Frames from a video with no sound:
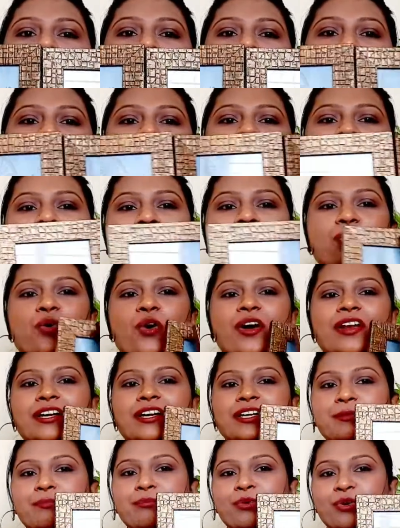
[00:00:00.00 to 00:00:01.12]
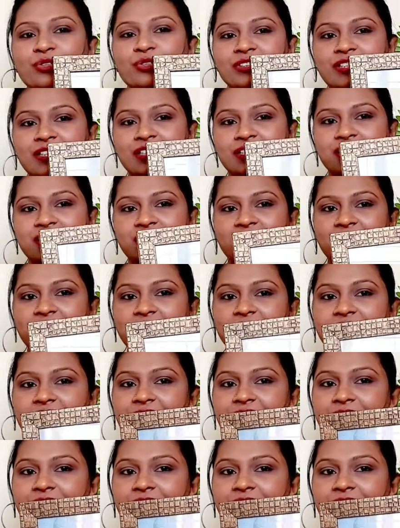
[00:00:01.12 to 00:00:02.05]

और इसकी क्वालिटी बहुत ही अच्छी है